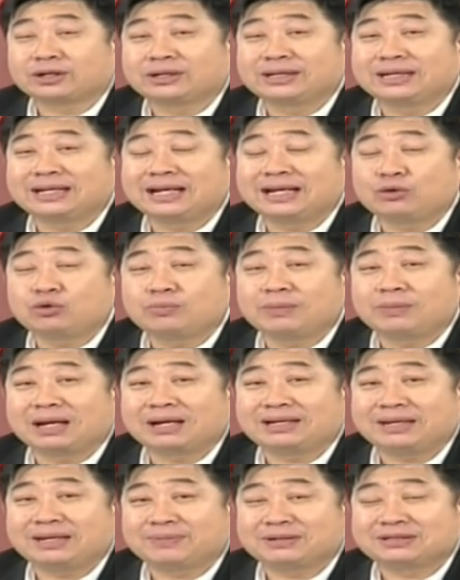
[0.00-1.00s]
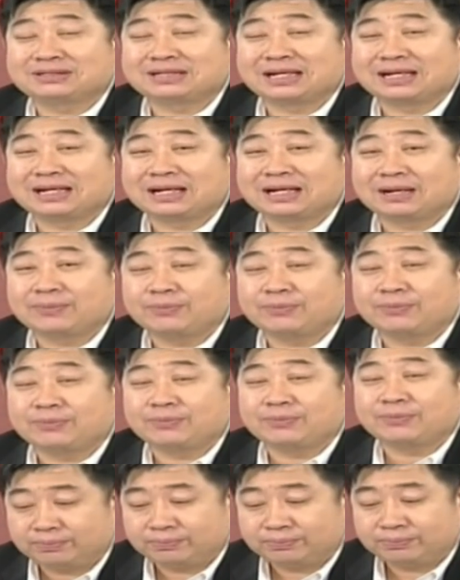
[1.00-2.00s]
นี้เล่นหุ้นไปแล้วกี่เปอร์เซ็นต์ครับผม
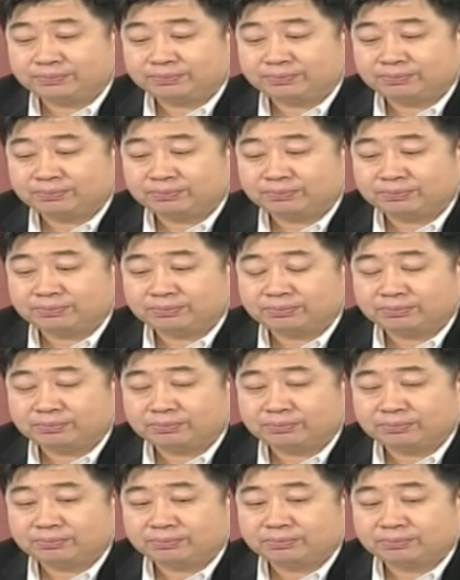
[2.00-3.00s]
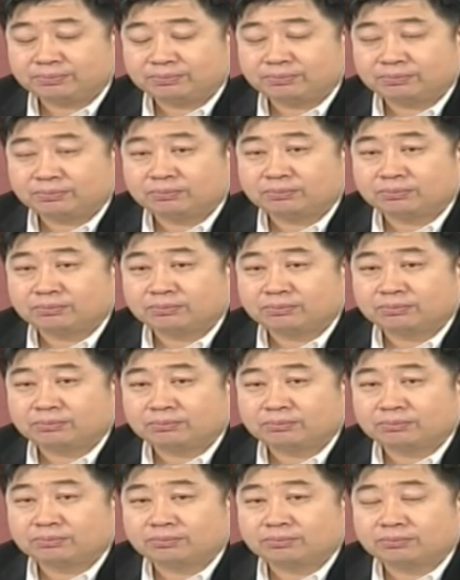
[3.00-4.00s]
โอ้กี่เปอร์เซ็
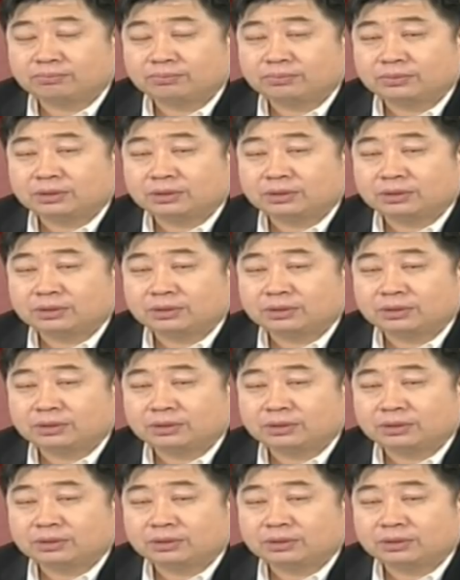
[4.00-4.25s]
นต์ก็